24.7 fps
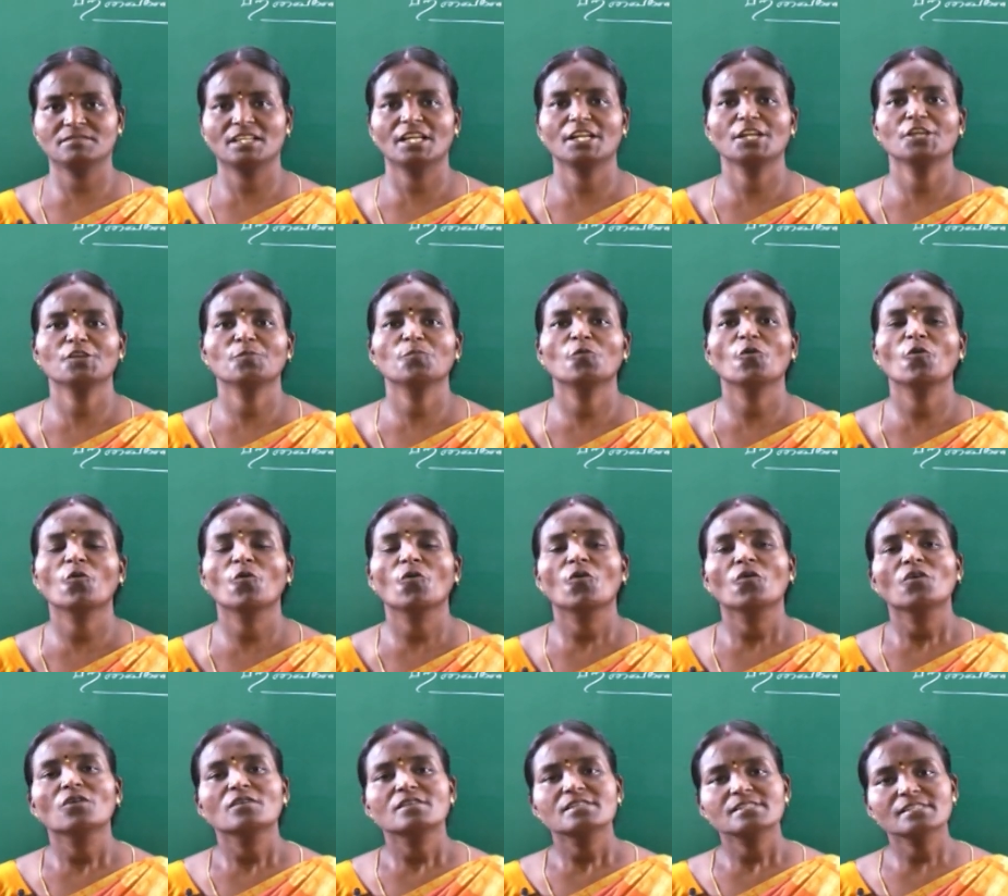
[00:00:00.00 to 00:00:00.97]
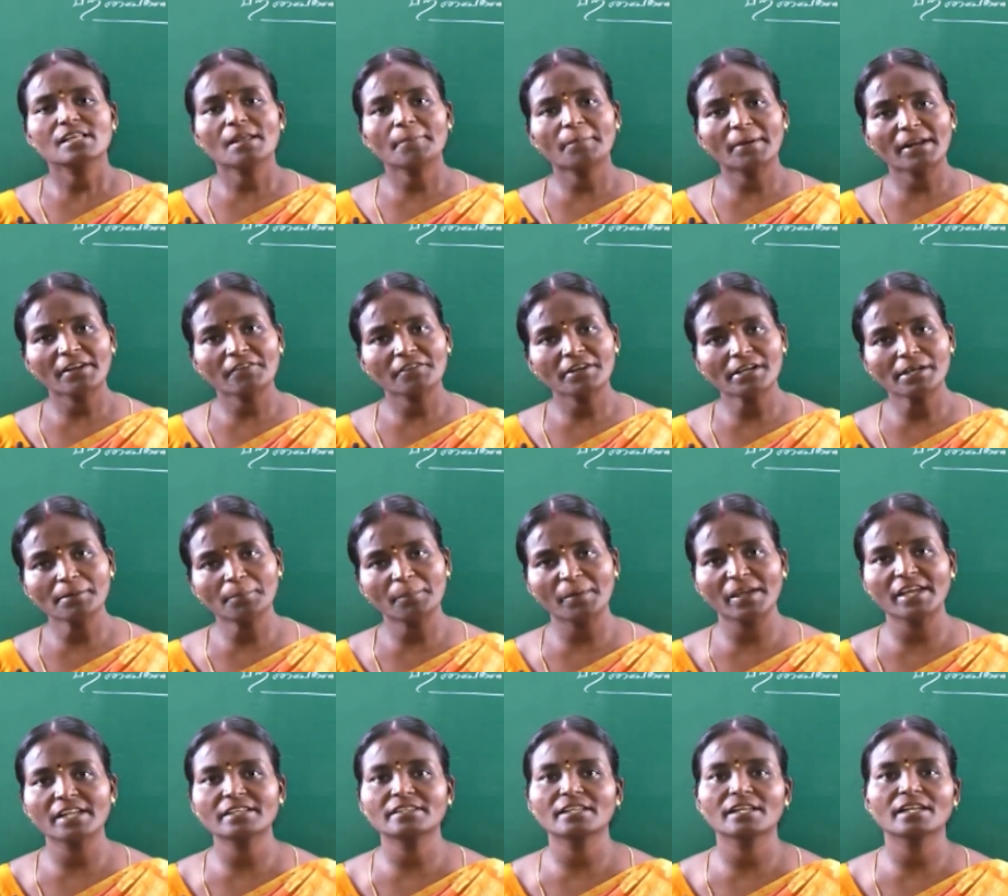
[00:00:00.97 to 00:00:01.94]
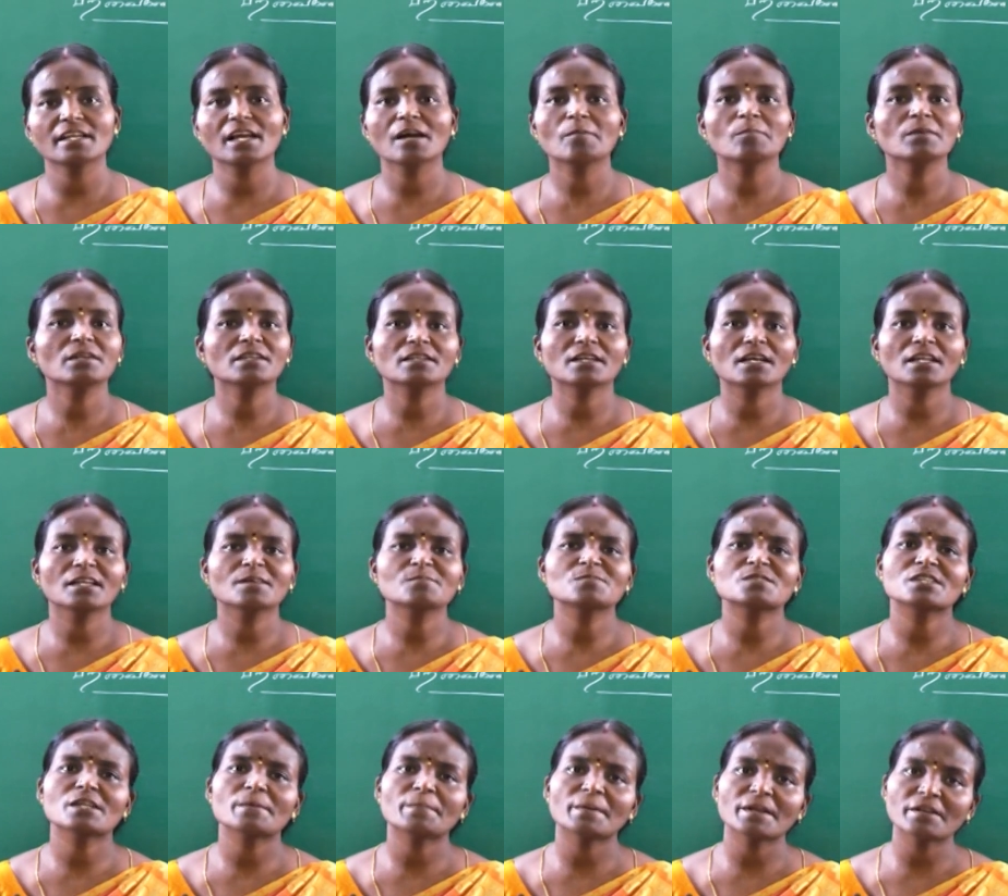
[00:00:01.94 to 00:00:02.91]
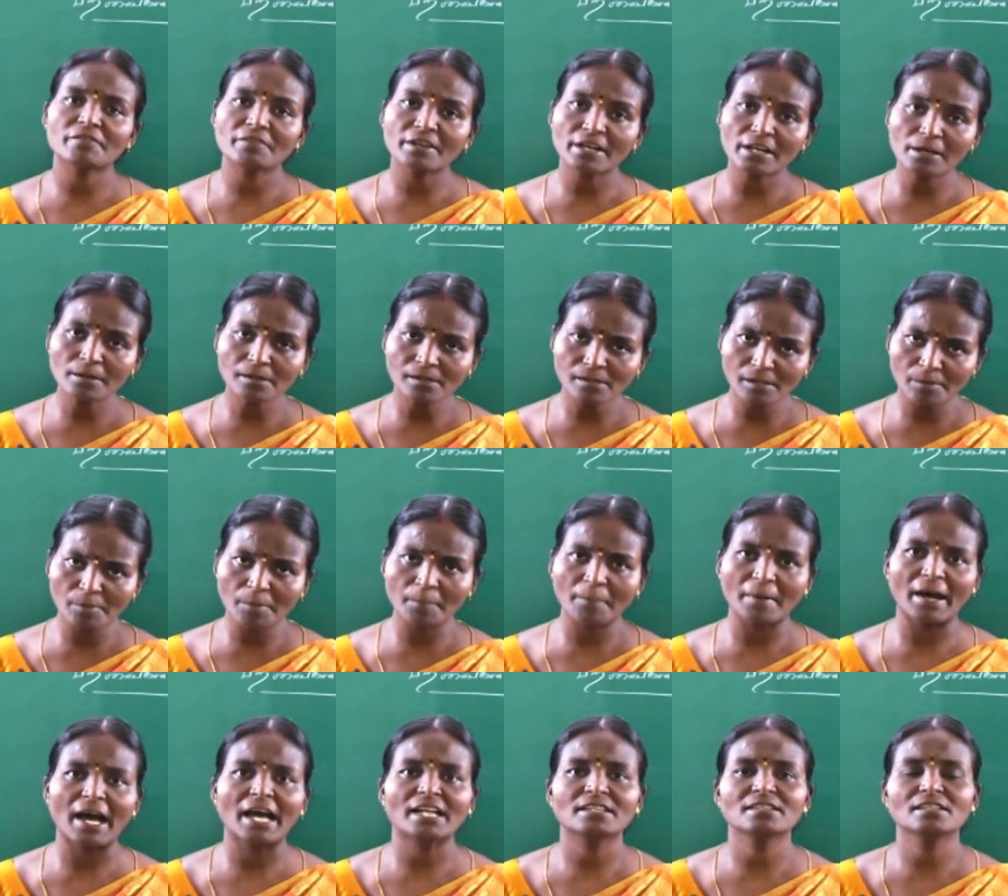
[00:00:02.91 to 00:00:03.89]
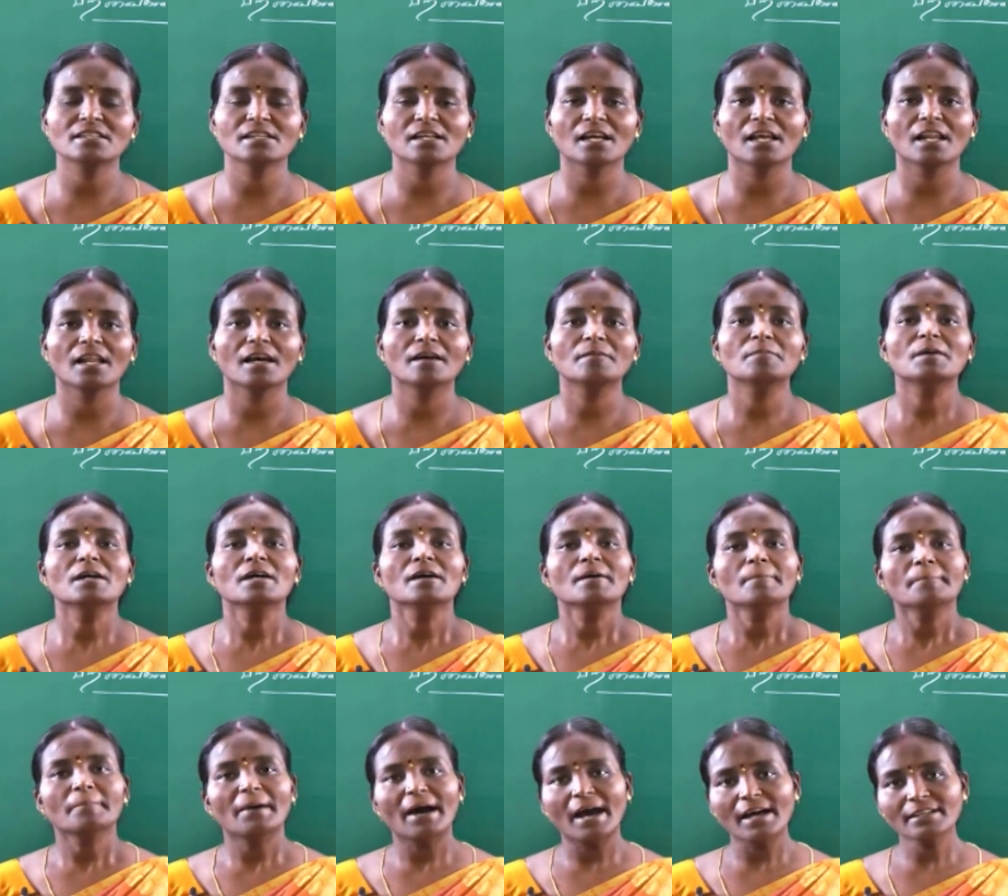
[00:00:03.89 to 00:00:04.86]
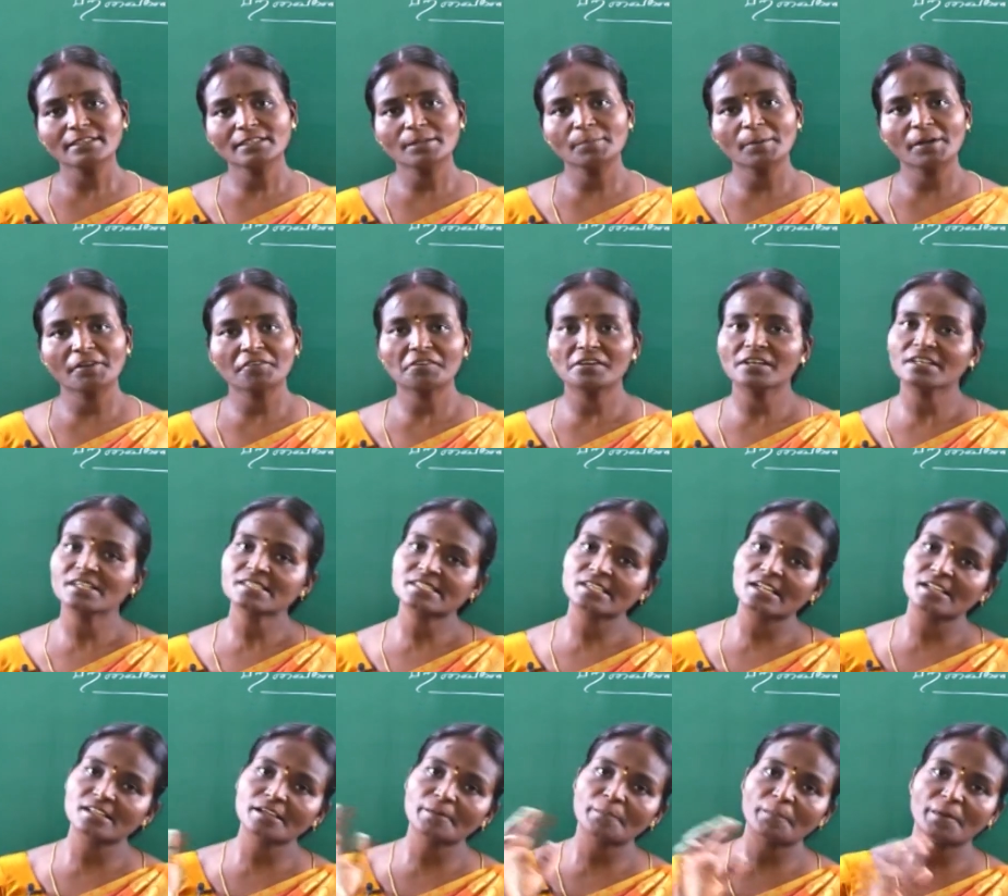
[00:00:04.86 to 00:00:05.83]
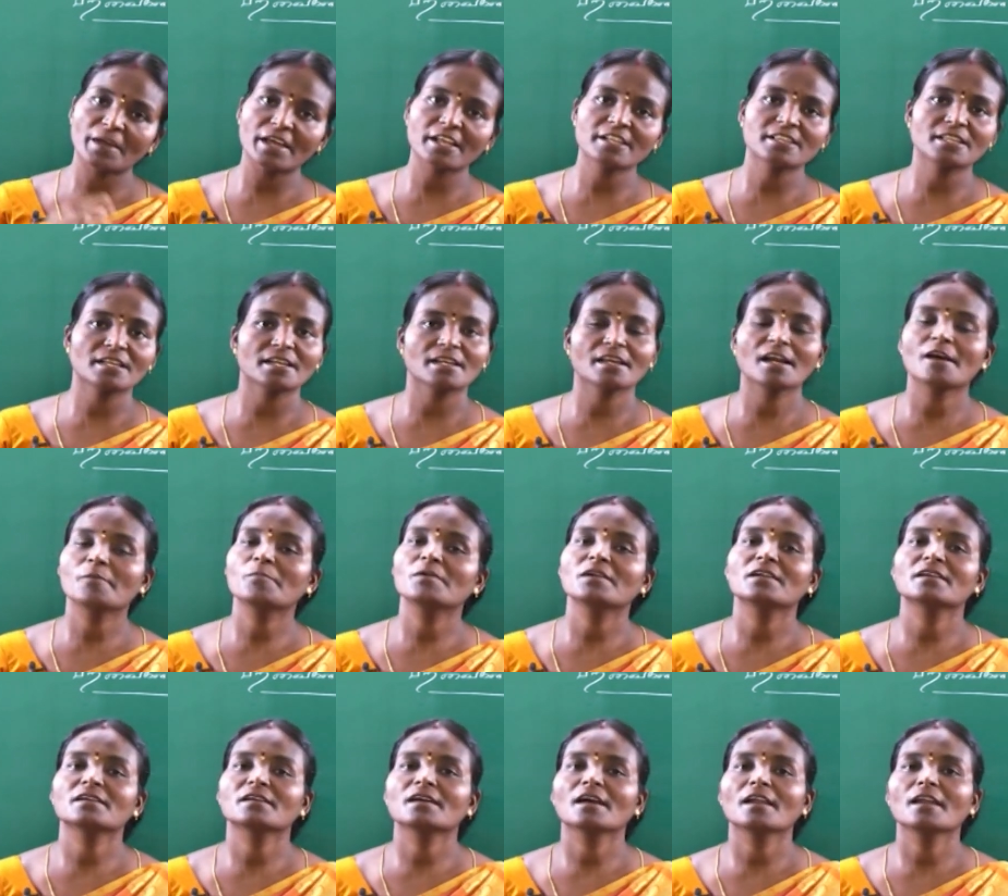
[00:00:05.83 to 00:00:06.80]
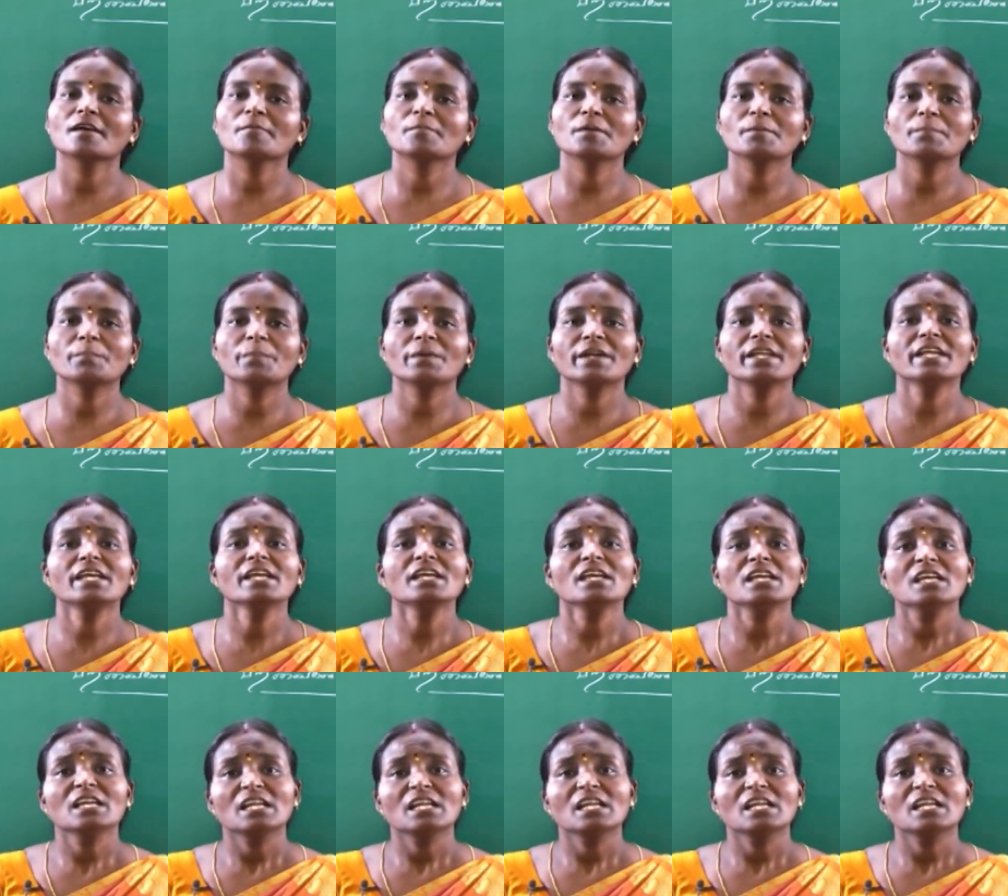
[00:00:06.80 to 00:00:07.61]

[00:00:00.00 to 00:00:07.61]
தெரியுமோ சில பறவைகள் பேர் தெரியாமல் இருக்கலாம் சில பறவைகள் நம்ம பார்த்துருக்கலாம் பார்த்த பறவைகளுக்கு சிலருக்கு பேர் தெரியாமல் இருக்கலாம் இப்படி